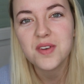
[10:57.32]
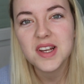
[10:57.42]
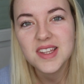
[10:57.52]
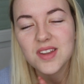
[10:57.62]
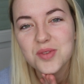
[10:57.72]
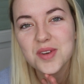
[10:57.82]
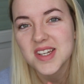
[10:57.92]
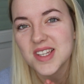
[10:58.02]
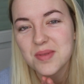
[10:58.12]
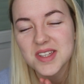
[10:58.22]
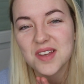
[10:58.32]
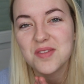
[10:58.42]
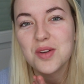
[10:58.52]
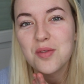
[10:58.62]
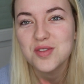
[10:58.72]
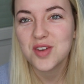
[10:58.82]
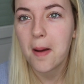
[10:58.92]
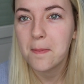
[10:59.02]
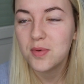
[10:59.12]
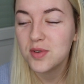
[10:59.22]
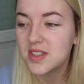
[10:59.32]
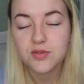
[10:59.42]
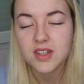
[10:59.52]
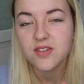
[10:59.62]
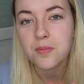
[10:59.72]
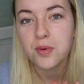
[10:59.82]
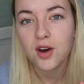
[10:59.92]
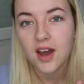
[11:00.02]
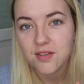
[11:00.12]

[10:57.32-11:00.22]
valide. En tout cas j'espère que cette vidéo vous aura plu. Si vous aviez peur